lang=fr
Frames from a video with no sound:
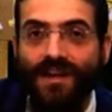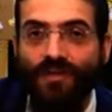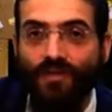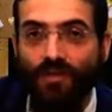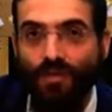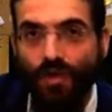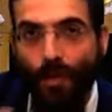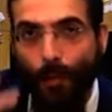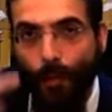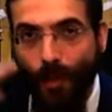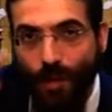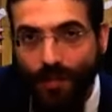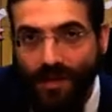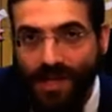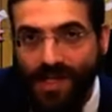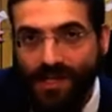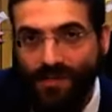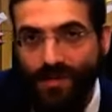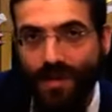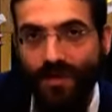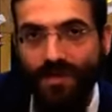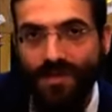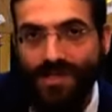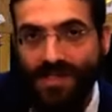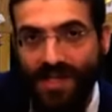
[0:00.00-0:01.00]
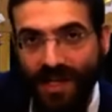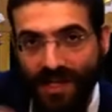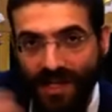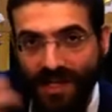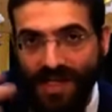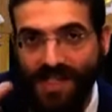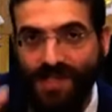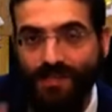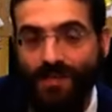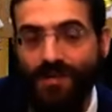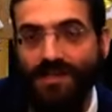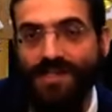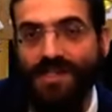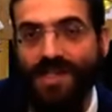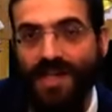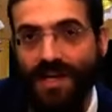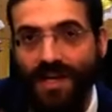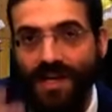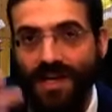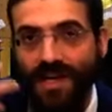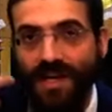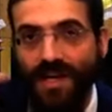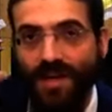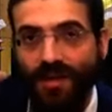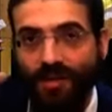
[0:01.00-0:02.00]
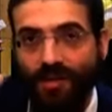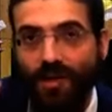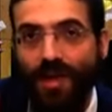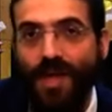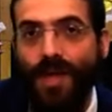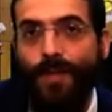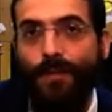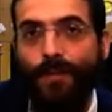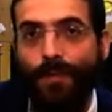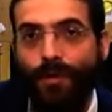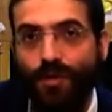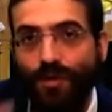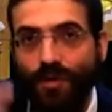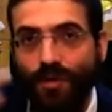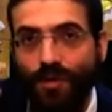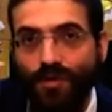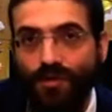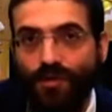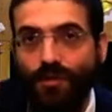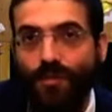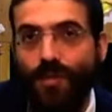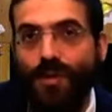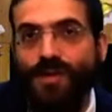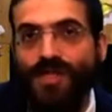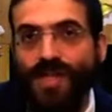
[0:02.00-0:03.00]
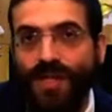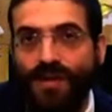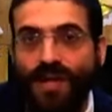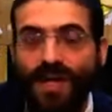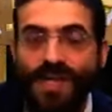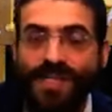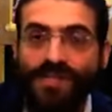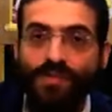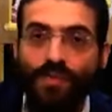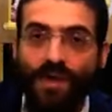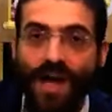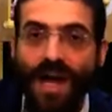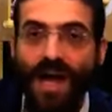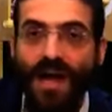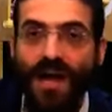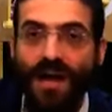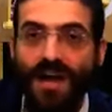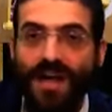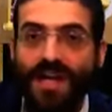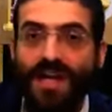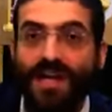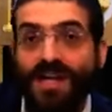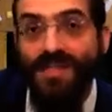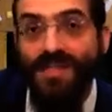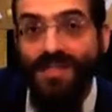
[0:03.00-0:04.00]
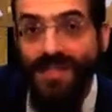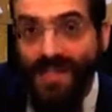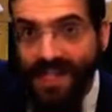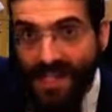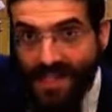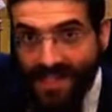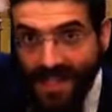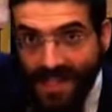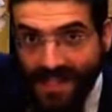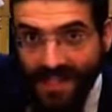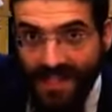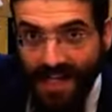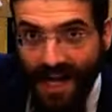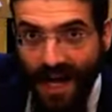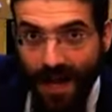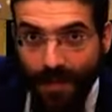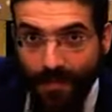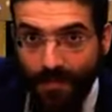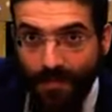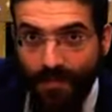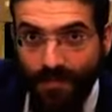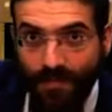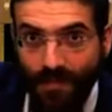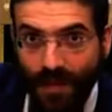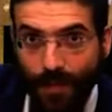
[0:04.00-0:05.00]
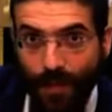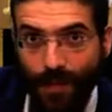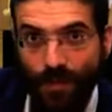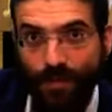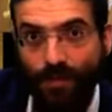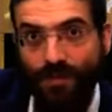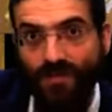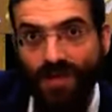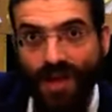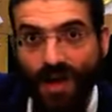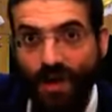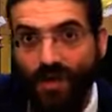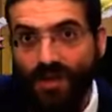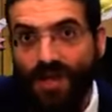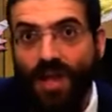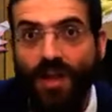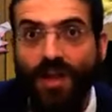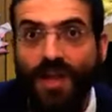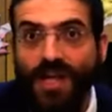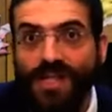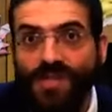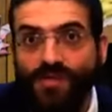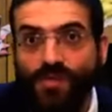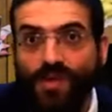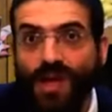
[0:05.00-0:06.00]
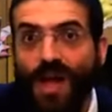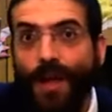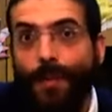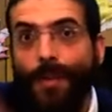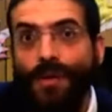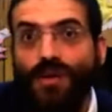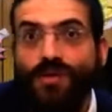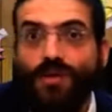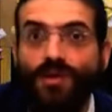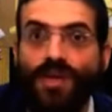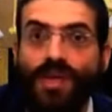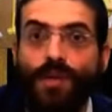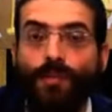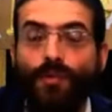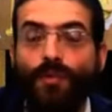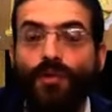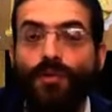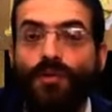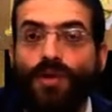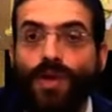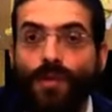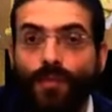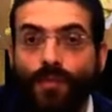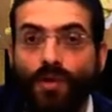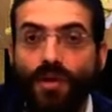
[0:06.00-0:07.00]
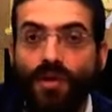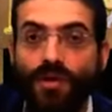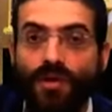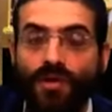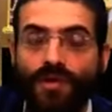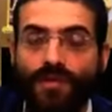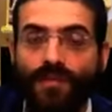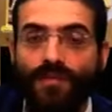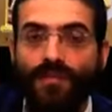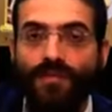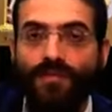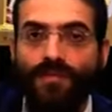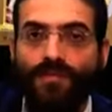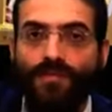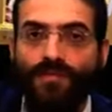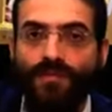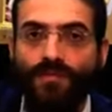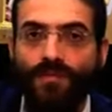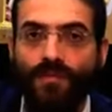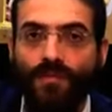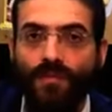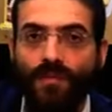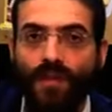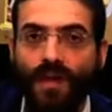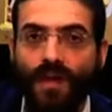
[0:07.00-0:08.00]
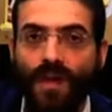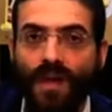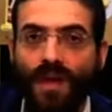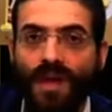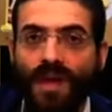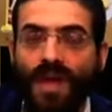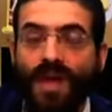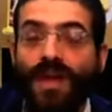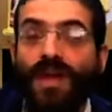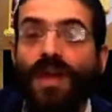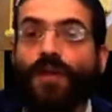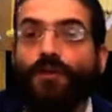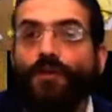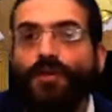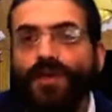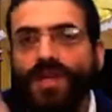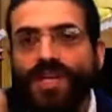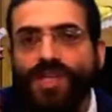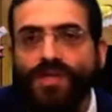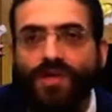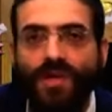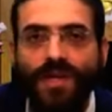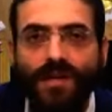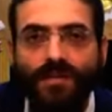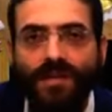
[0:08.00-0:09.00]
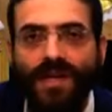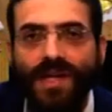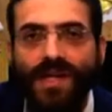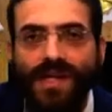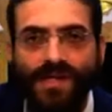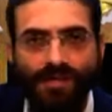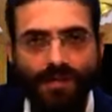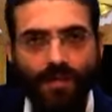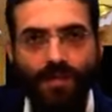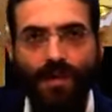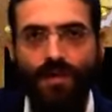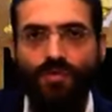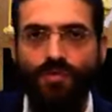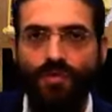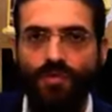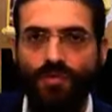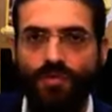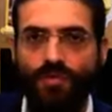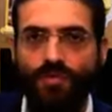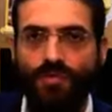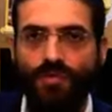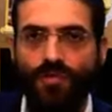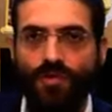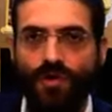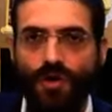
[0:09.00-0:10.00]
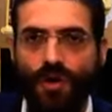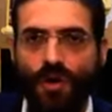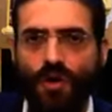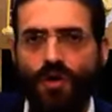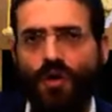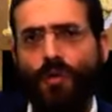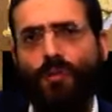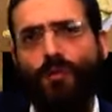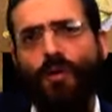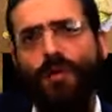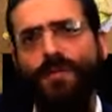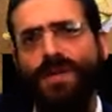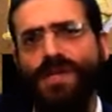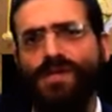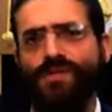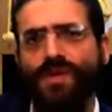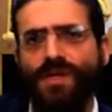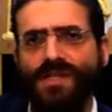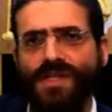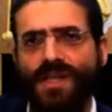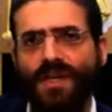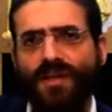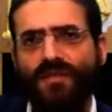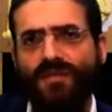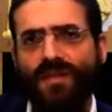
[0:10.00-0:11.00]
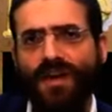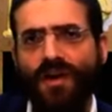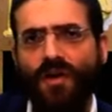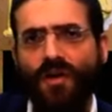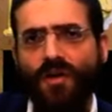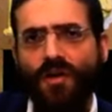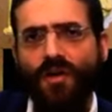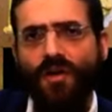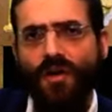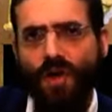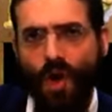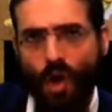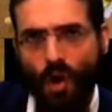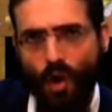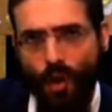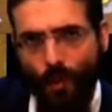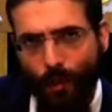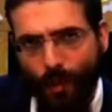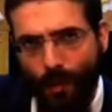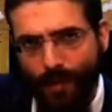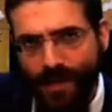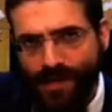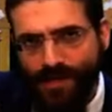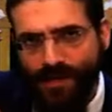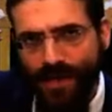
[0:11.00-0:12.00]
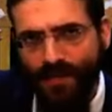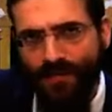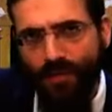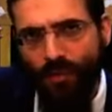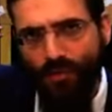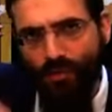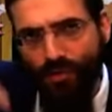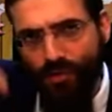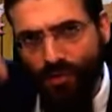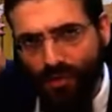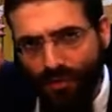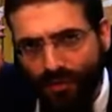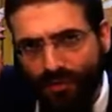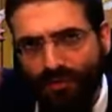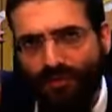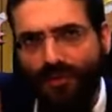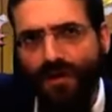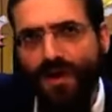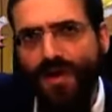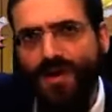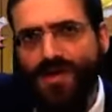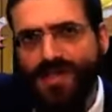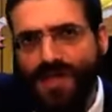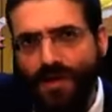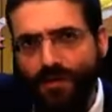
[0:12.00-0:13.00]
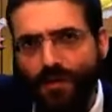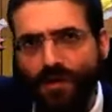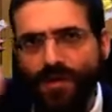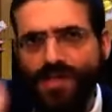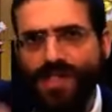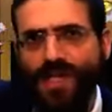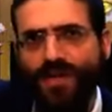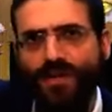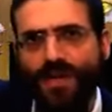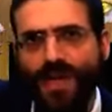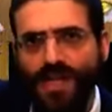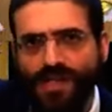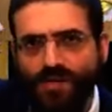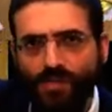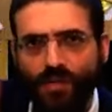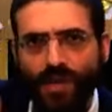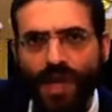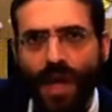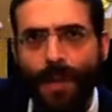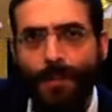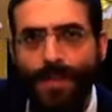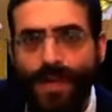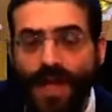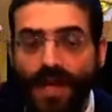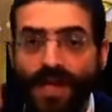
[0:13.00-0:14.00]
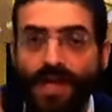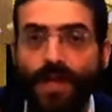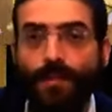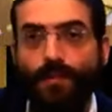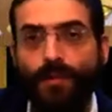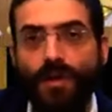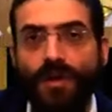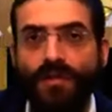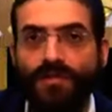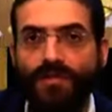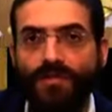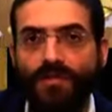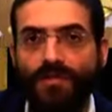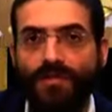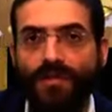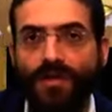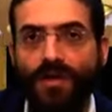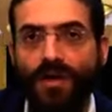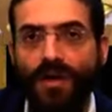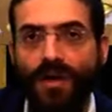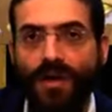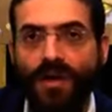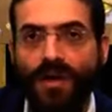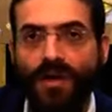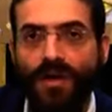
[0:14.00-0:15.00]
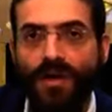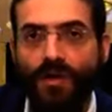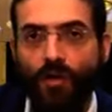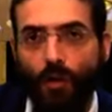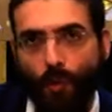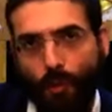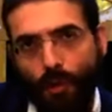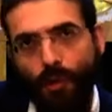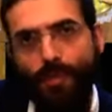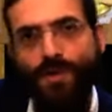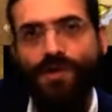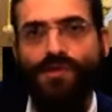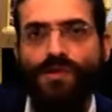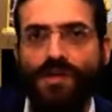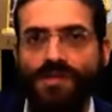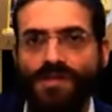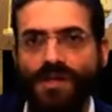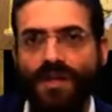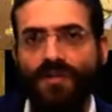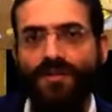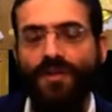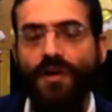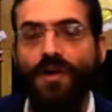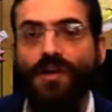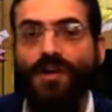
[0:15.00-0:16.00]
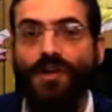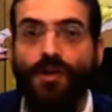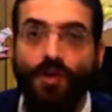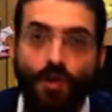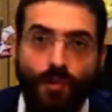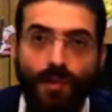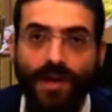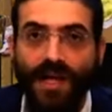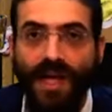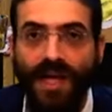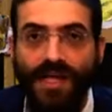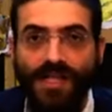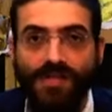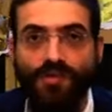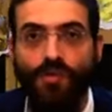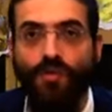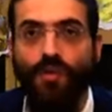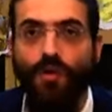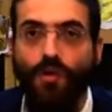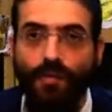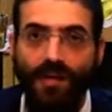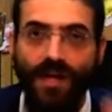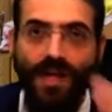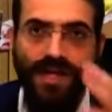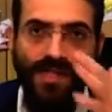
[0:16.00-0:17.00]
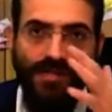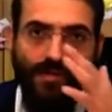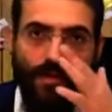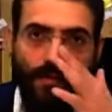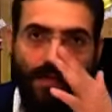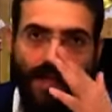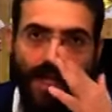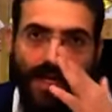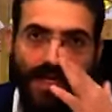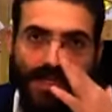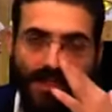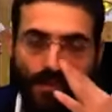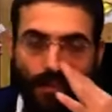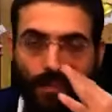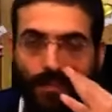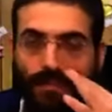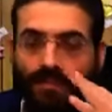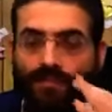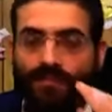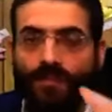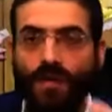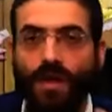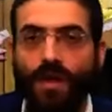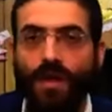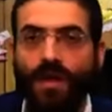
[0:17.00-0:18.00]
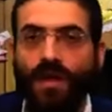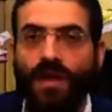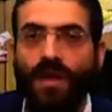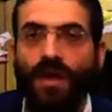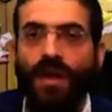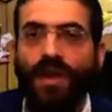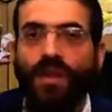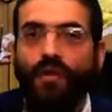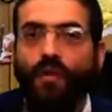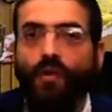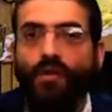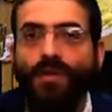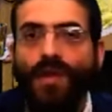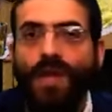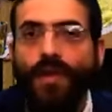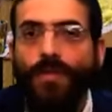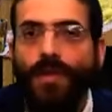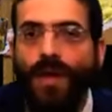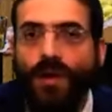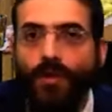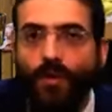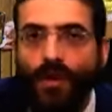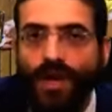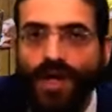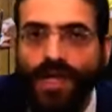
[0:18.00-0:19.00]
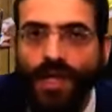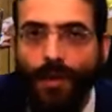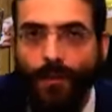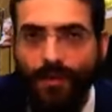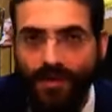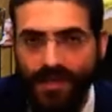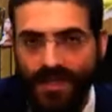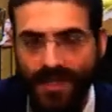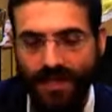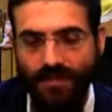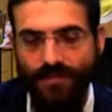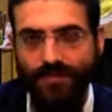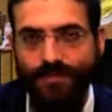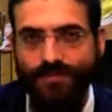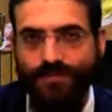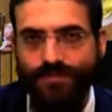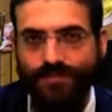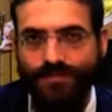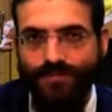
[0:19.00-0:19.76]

Donc le premier soir aussi, tu es dispensé, quand il pleut, de manger dans la souka. Si ça se calme, eh ben, tu devrais entrer dans la souka, mais tant qu'il pleut, il pleut. Il y a d'autres Rishonim qui disent, mais pas du tout. Le premier soir, c'est différent. Le premier soir, il faut que tu te forces à manger dans la souka, bien qu'il pleuve. Le premier soir, c'est différent, tu as une obligation. Obligation, obligation. Donc on a une marloquette à poskim.